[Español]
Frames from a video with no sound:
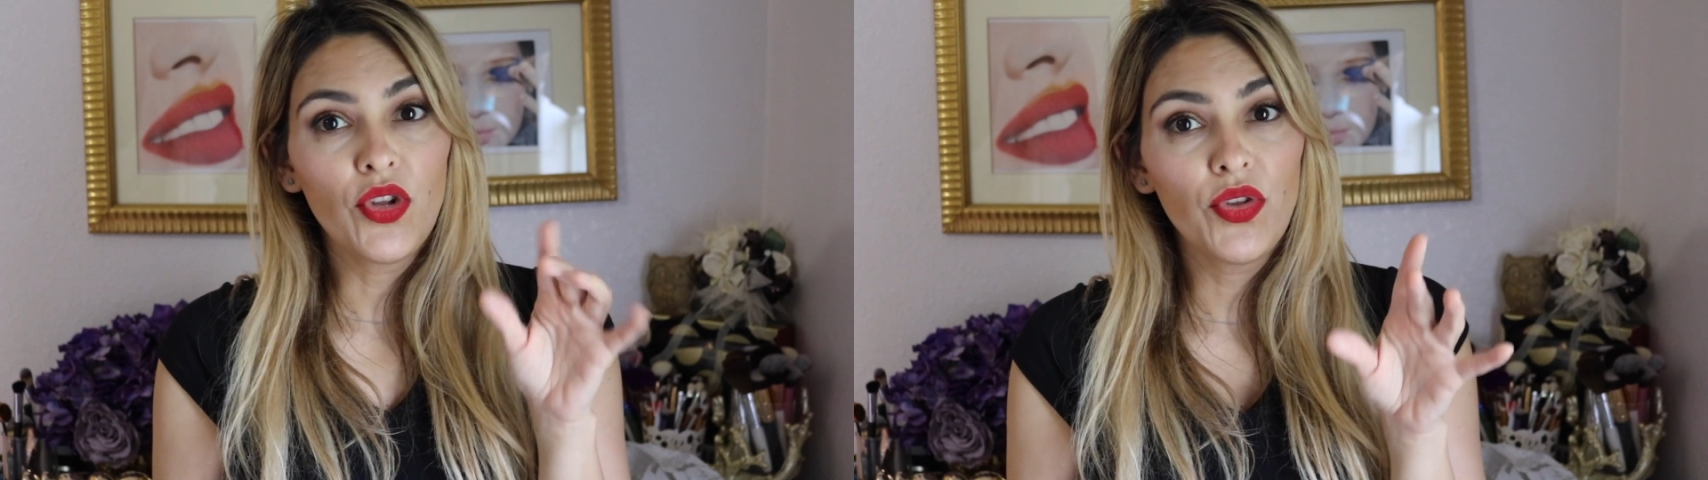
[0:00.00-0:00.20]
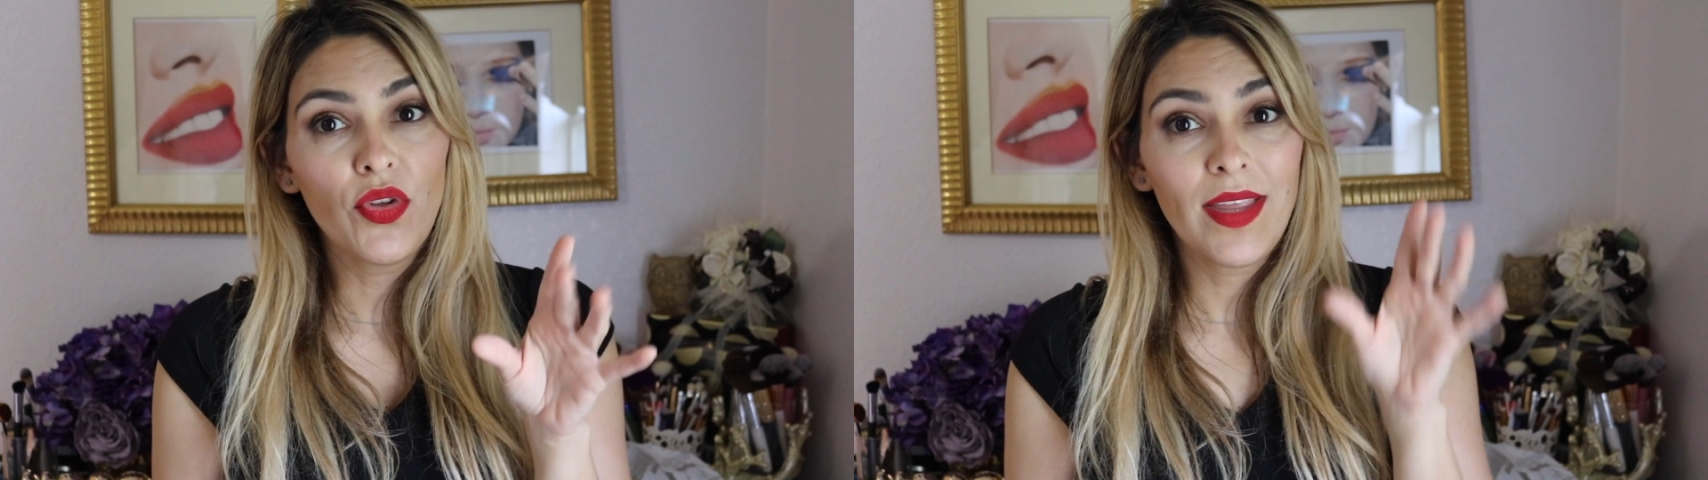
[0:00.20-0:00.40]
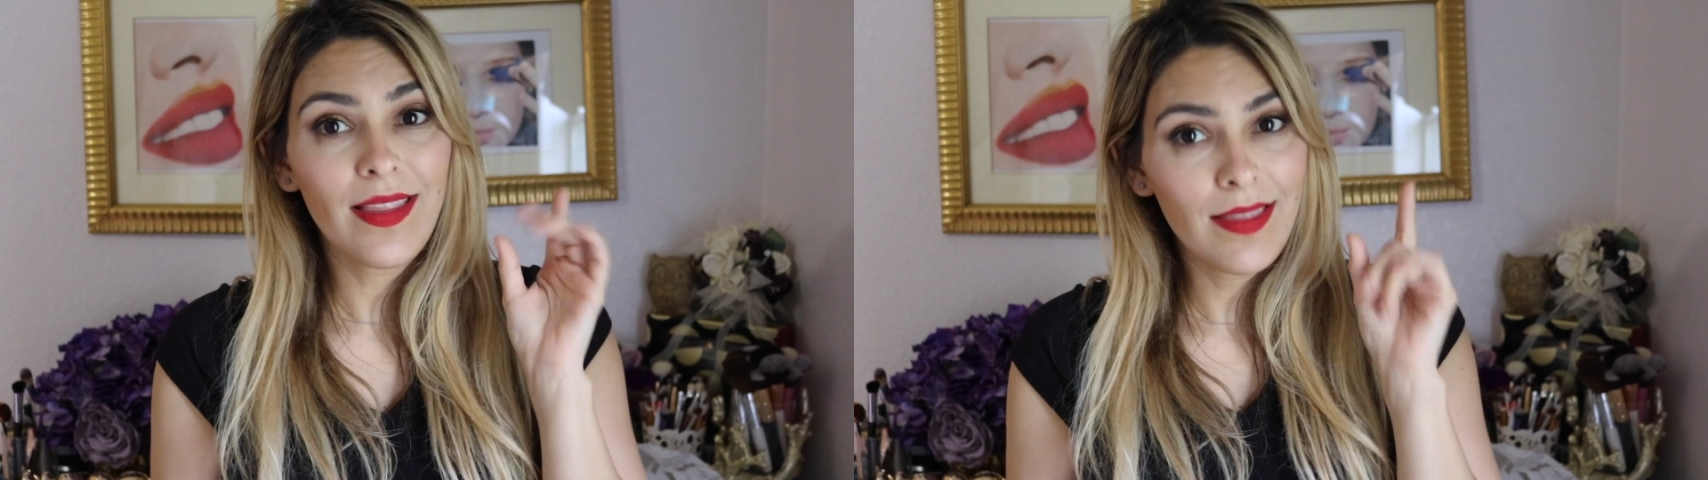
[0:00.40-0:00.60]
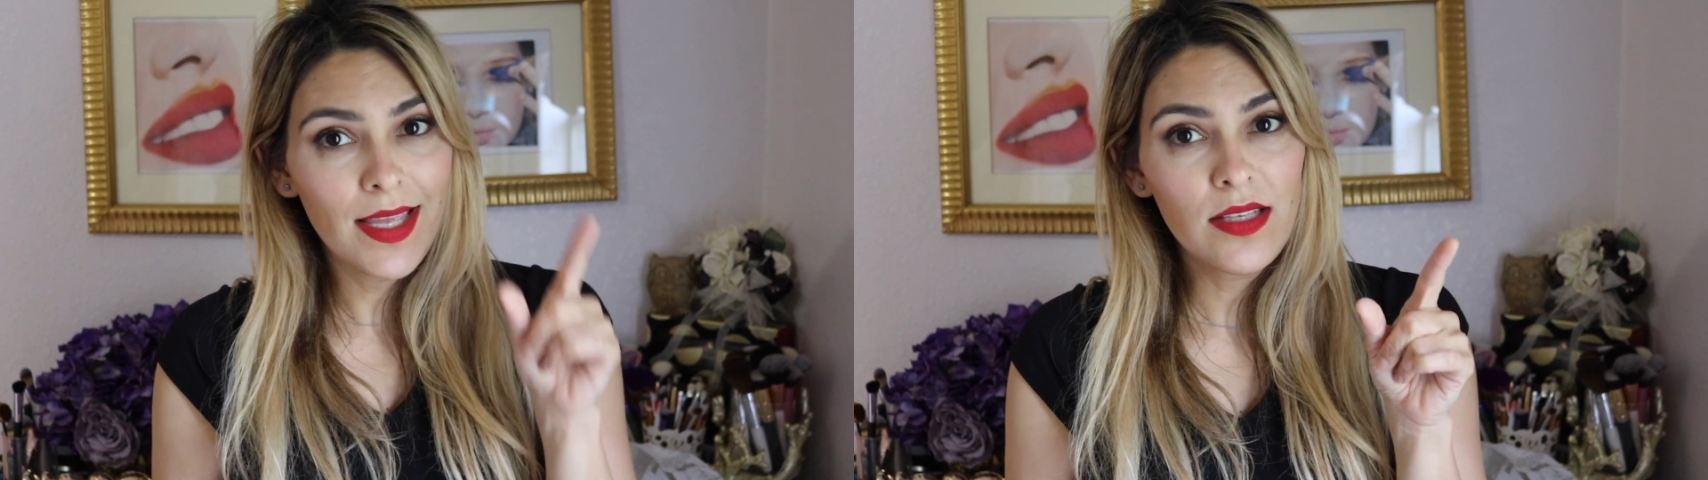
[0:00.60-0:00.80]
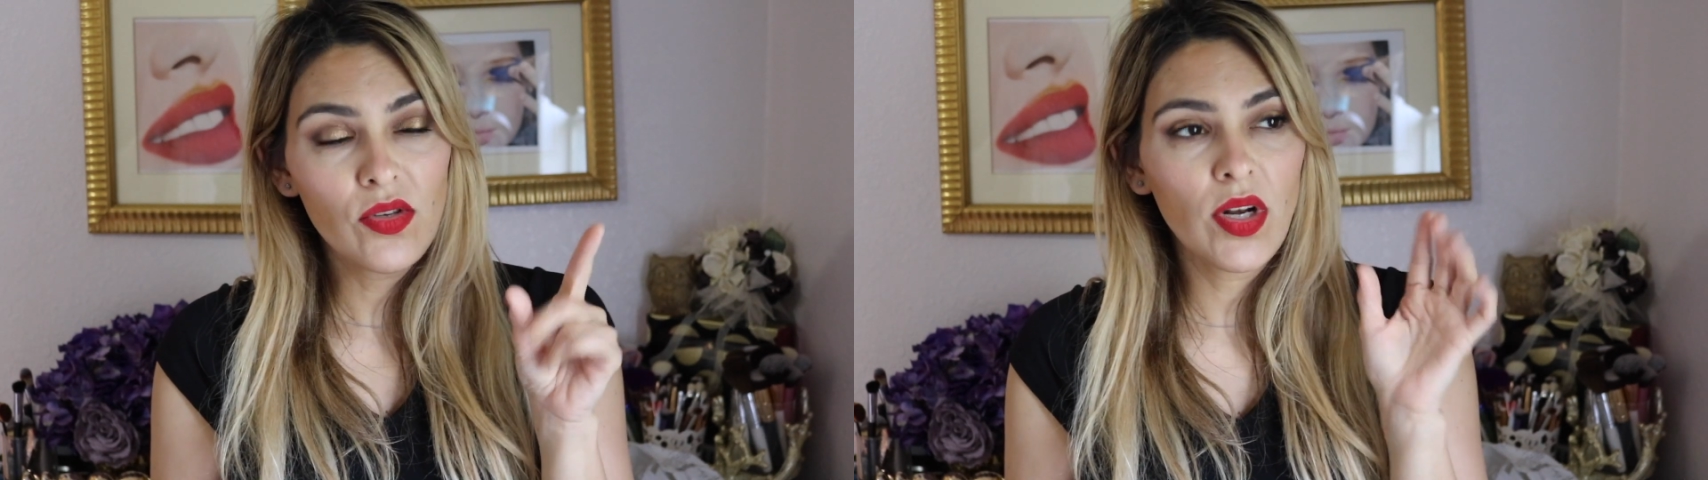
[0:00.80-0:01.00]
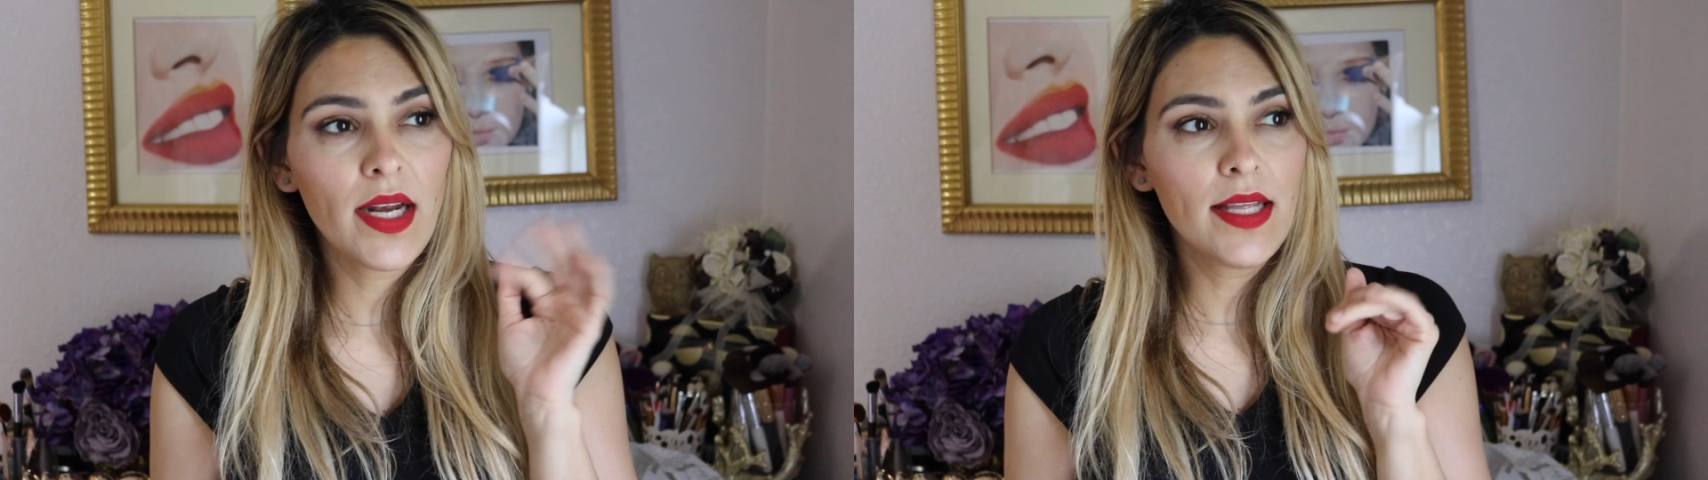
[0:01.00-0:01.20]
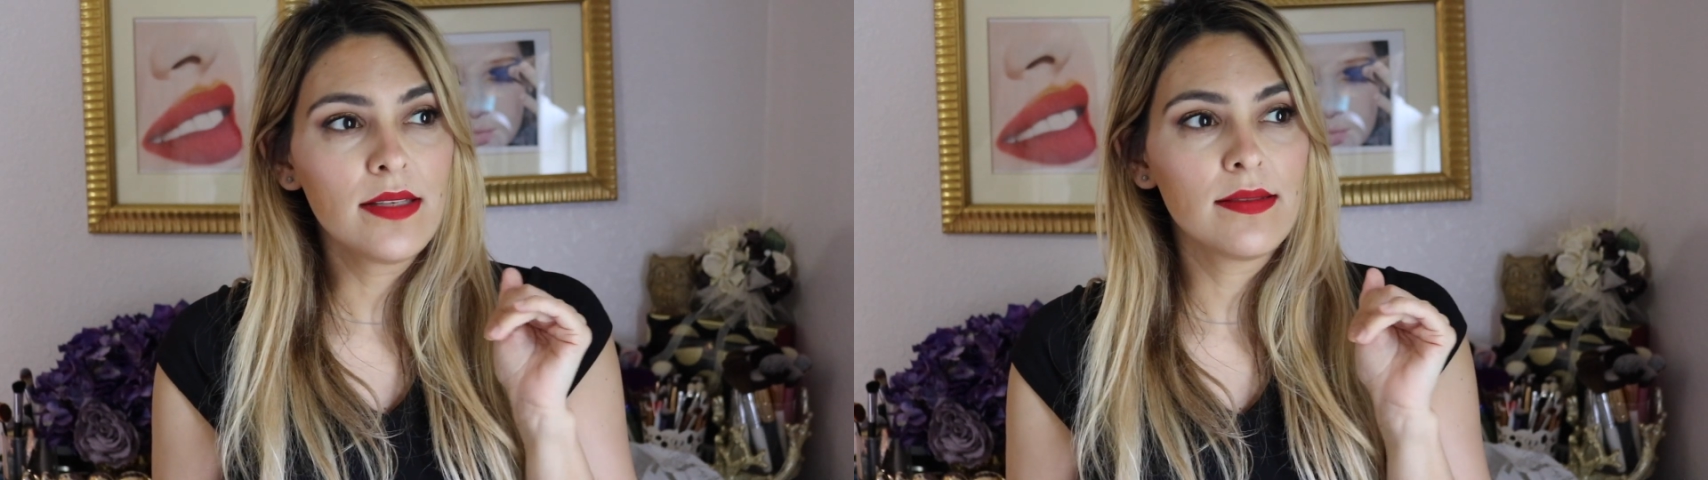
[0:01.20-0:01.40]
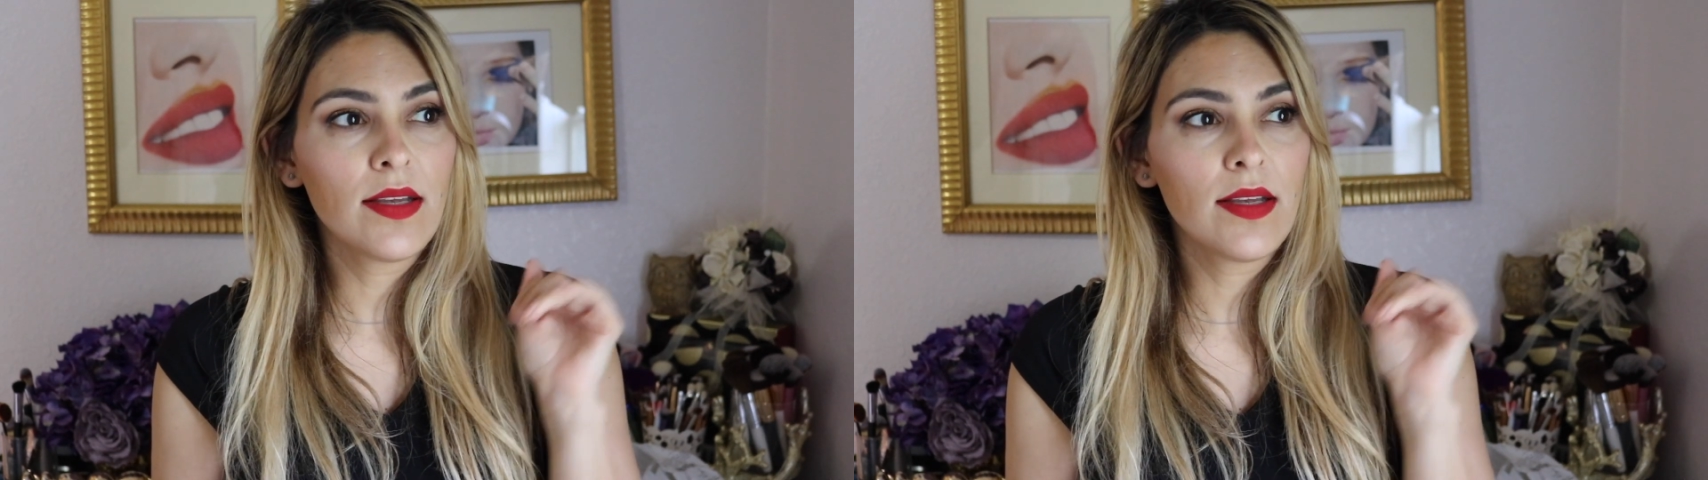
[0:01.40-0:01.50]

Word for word: otro de 10 dólares,